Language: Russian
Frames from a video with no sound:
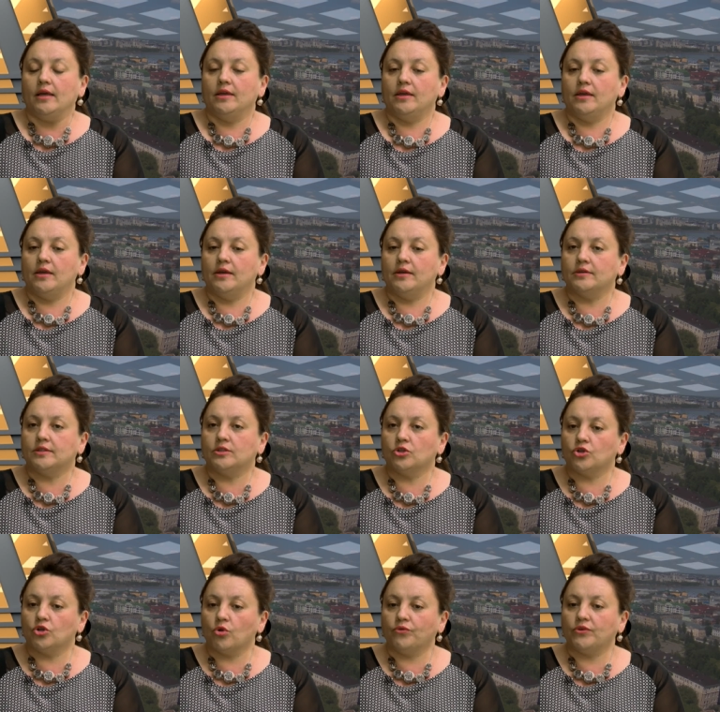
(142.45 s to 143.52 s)
И
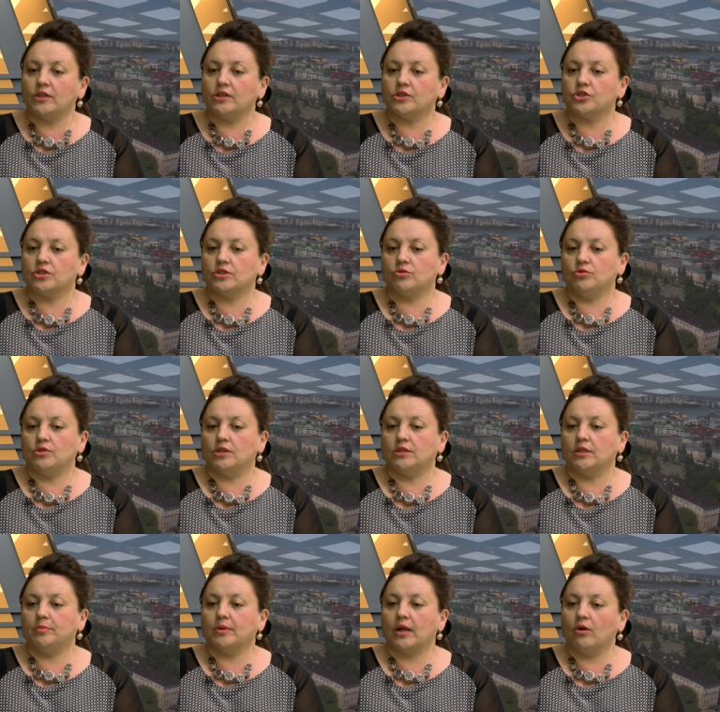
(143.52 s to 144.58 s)
стажировки наши
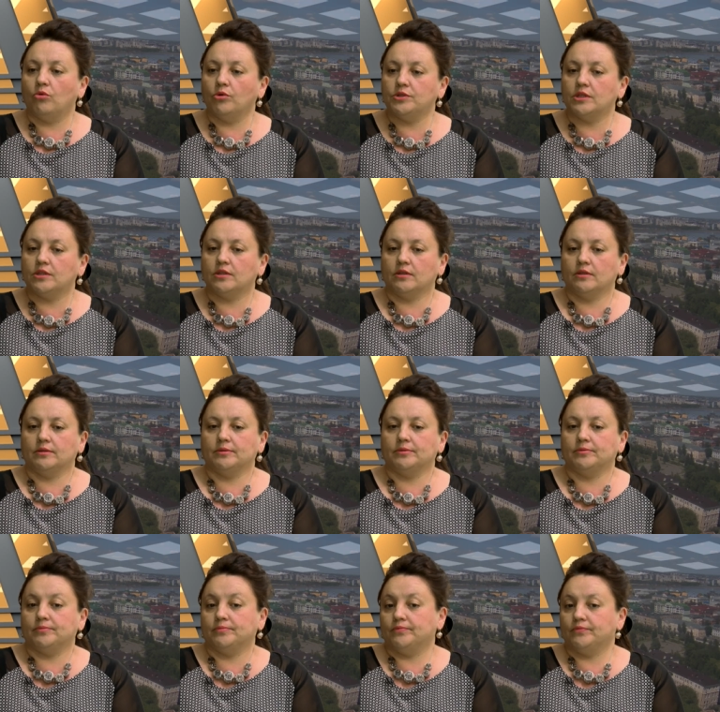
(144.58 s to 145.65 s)
студенты проходят
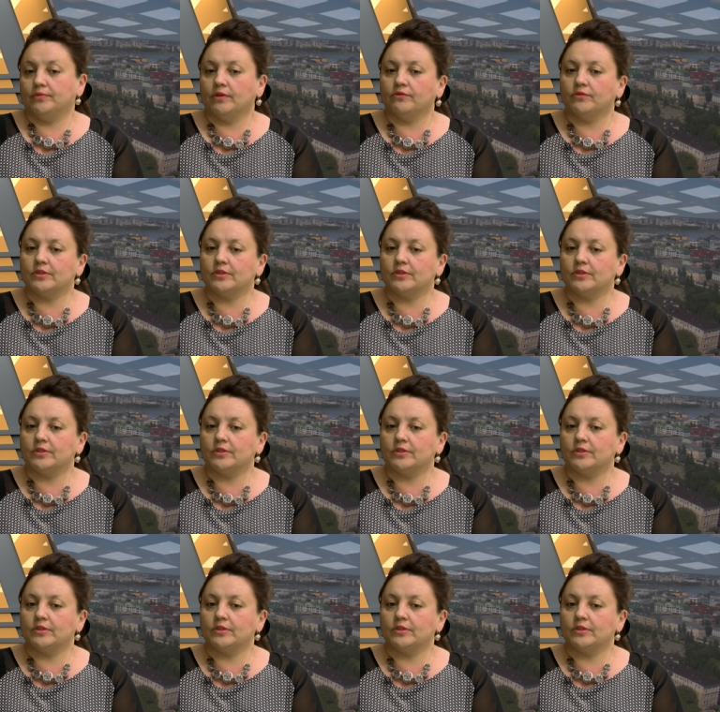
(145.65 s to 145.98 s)
э,